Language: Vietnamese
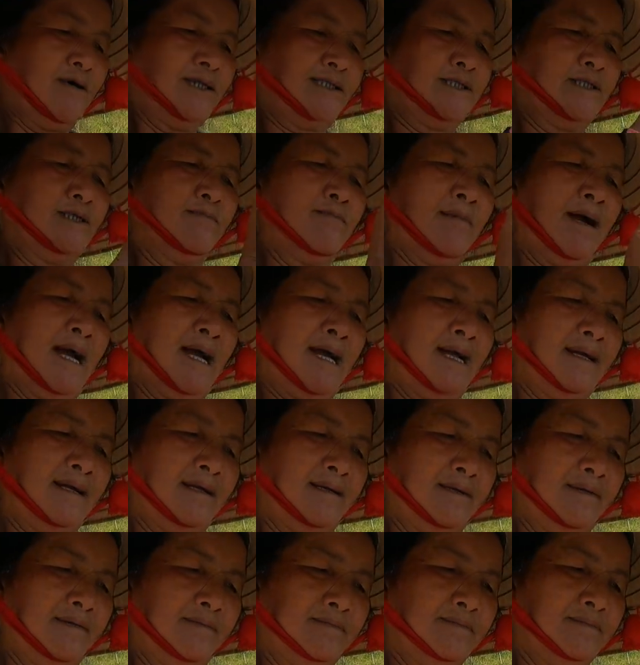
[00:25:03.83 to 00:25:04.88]
hỏi thứ ba
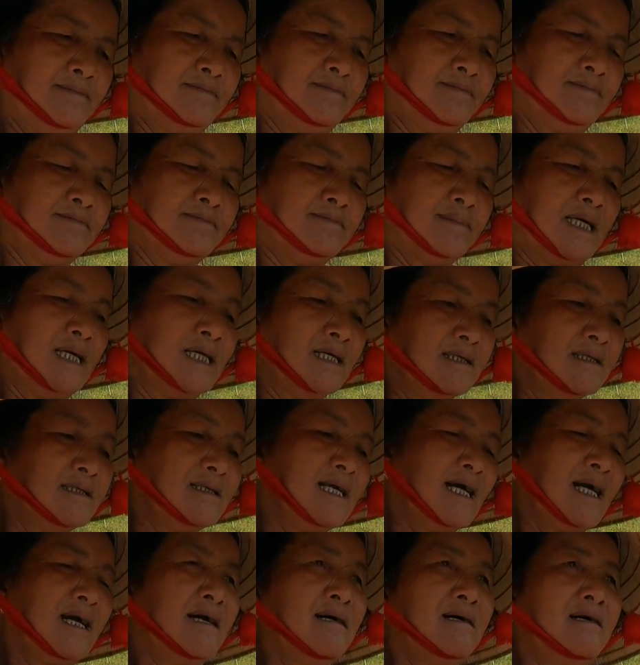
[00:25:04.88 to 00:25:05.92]

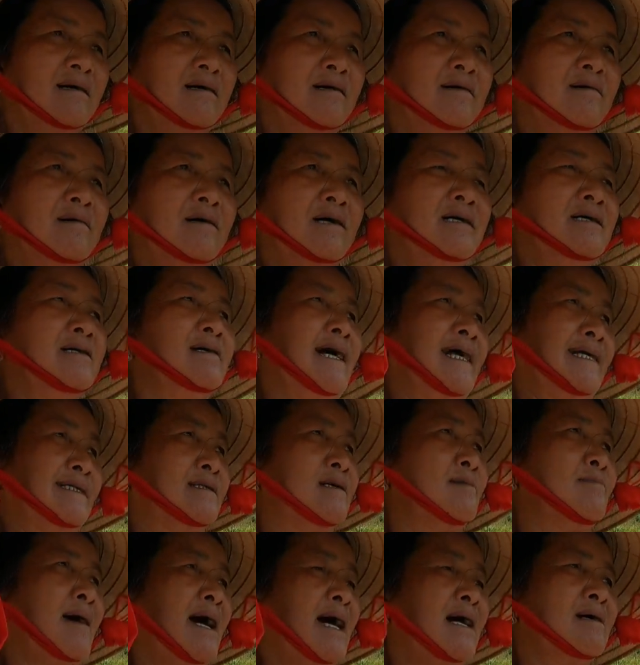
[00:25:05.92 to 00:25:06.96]
ưng á ưng ngày
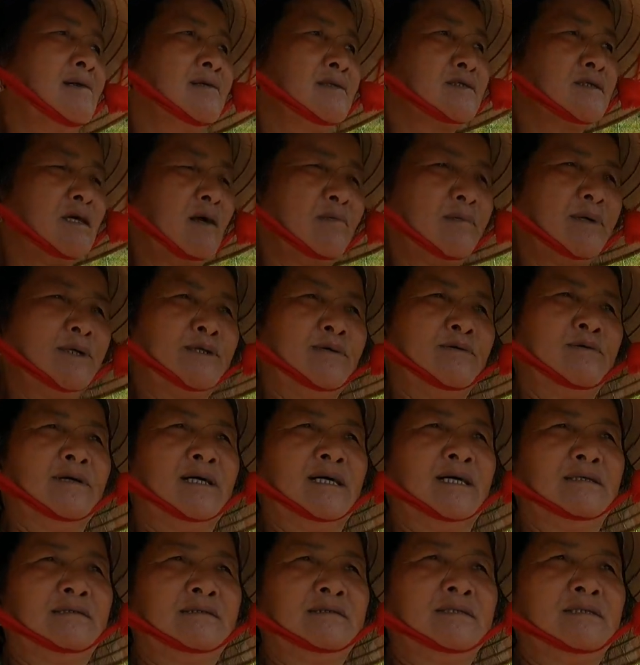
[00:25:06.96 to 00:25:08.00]
thứ ba ưng xong bây
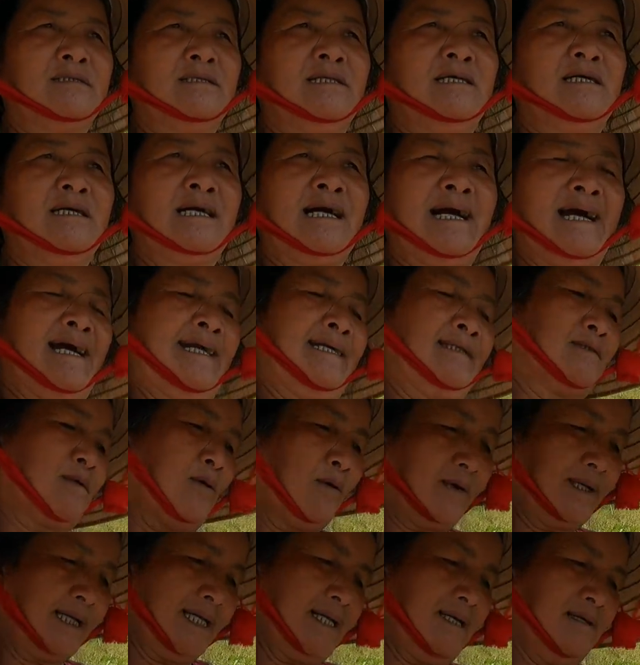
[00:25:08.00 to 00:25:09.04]
giờ trưa ngày
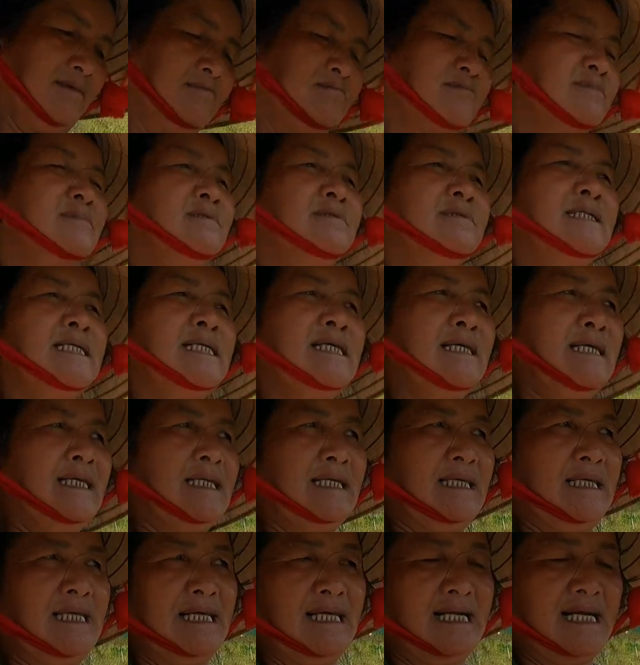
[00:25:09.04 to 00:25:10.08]
tối á
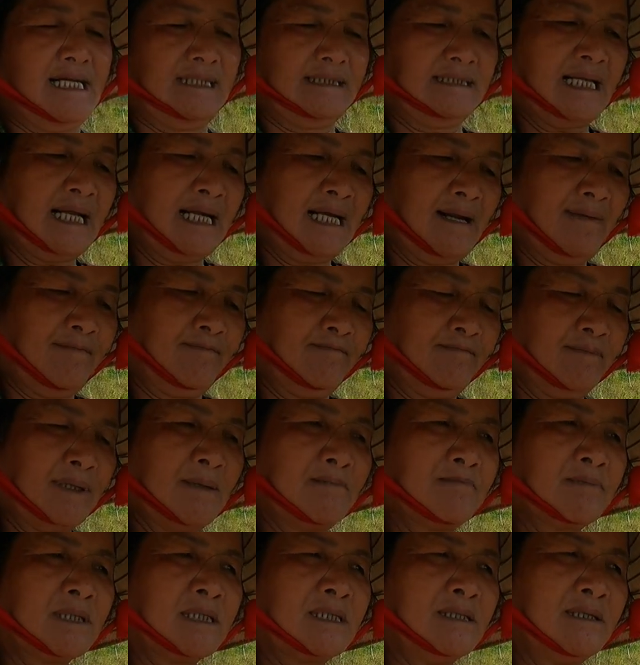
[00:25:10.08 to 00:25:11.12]
là người ta làm
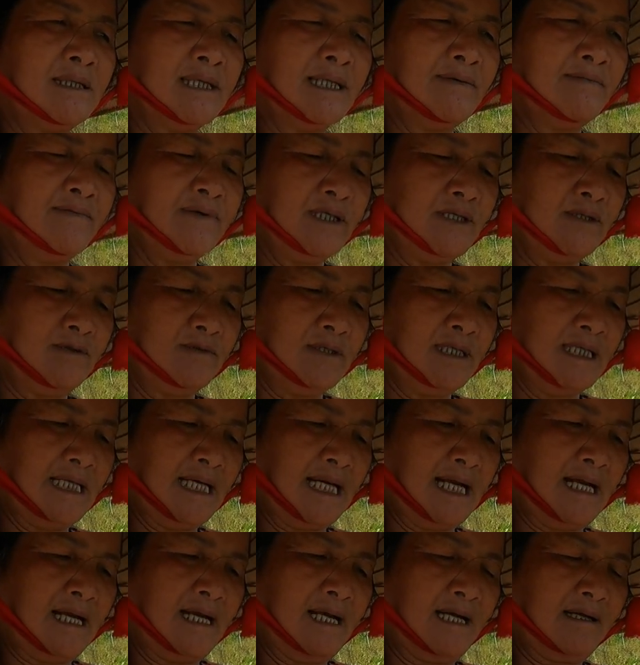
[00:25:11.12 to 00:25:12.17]
đám cưới ví dụ như
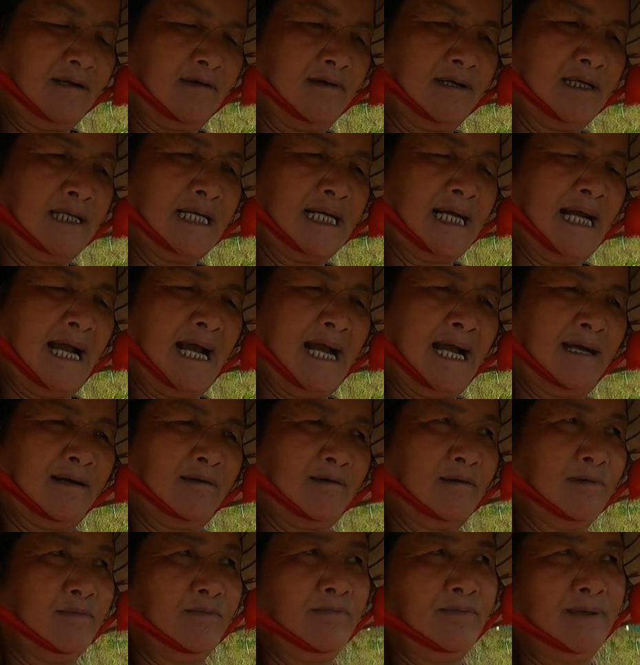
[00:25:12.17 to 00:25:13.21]
là con gà
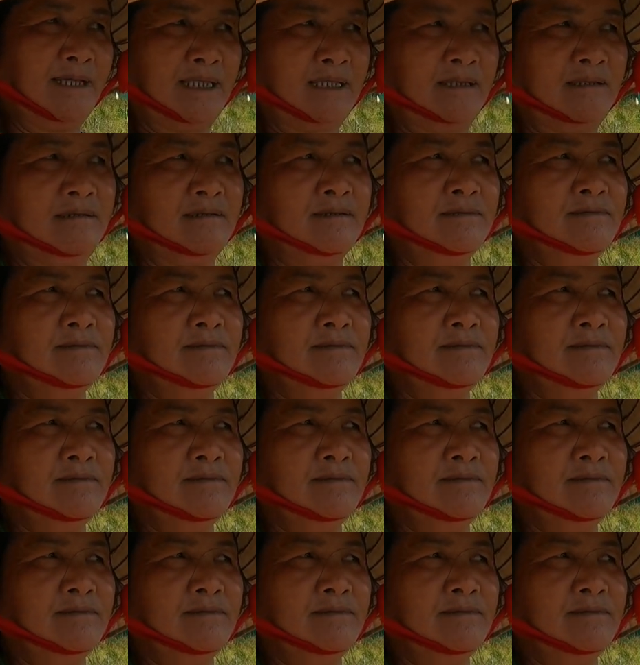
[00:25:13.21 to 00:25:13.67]
con vịt